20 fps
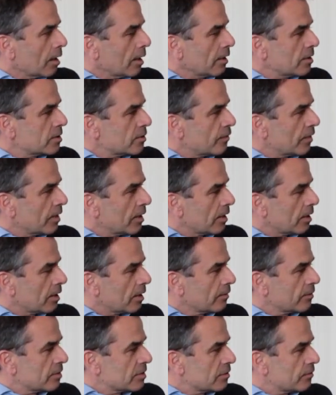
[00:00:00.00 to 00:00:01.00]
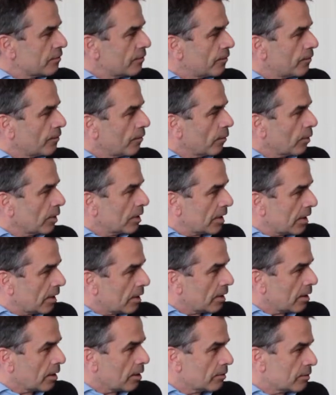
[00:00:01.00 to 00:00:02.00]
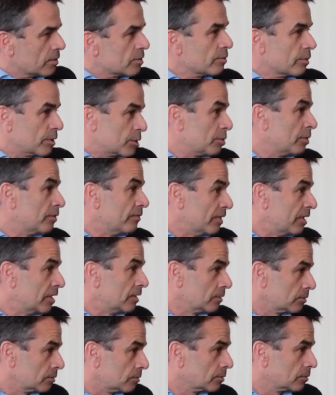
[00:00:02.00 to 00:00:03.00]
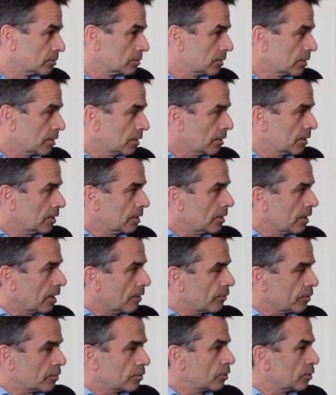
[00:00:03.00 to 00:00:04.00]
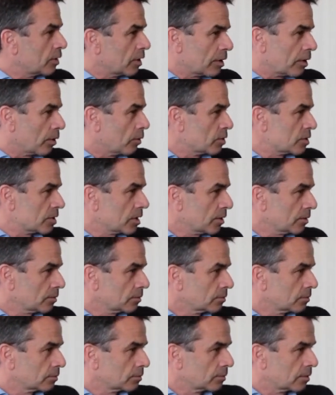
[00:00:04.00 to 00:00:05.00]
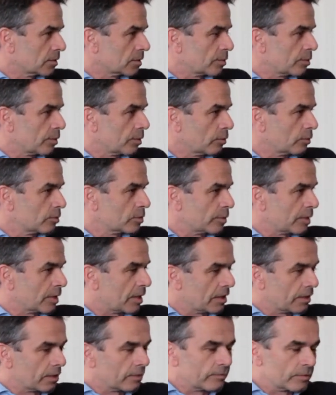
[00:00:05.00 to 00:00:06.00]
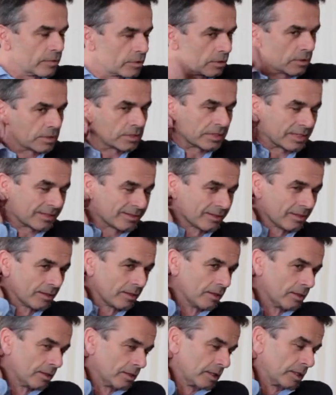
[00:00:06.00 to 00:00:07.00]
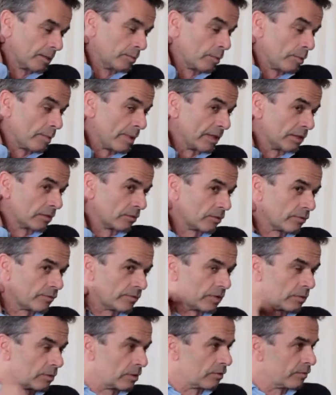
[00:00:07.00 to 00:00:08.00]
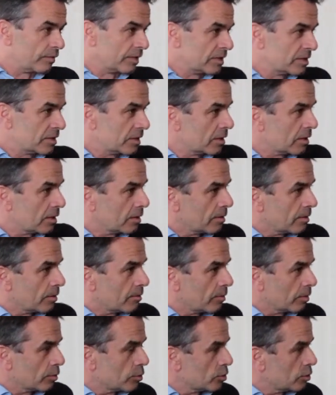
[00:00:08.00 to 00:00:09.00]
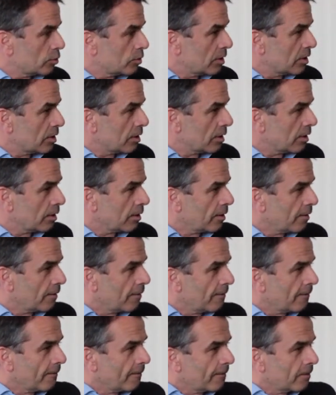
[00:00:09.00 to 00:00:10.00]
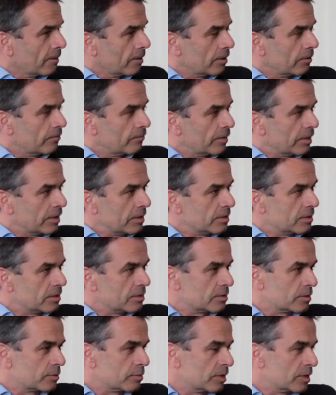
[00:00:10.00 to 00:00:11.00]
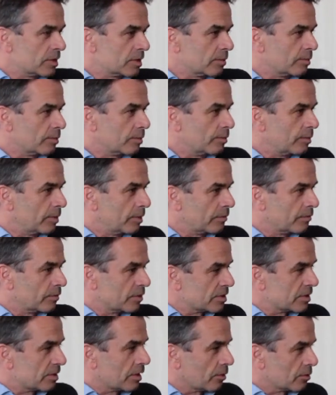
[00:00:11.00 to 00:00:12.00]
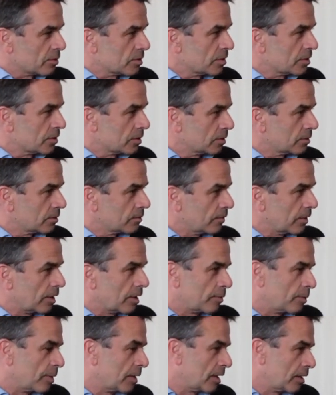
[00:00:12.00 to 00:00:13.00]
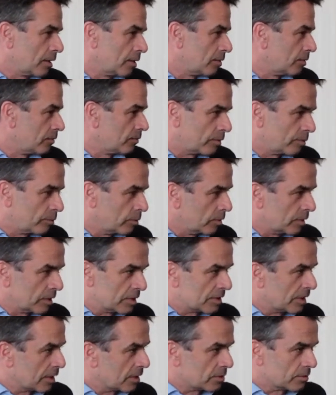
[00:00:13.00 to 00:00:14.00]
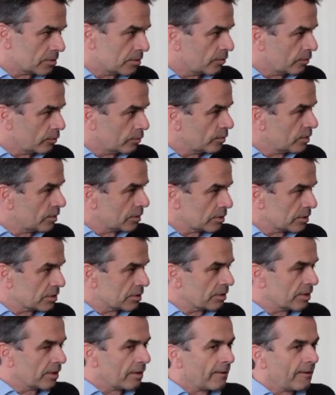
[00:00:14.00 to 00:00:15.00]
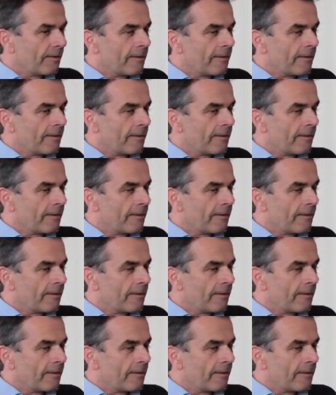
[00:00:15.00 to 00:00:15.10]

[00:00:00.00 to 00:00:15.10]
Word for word: insofern einen gewissen Vorteil gegenüber zum Beispiel Wien äh, einfach durch die Größe. Also bei uns beginnen, wie schon gesagt, im Moment ungefähr 140 pro Studienjahr. In Wien sind es zumindest am Papier fast 1000, wirklich beginnen dann vermutlich 650 oder so.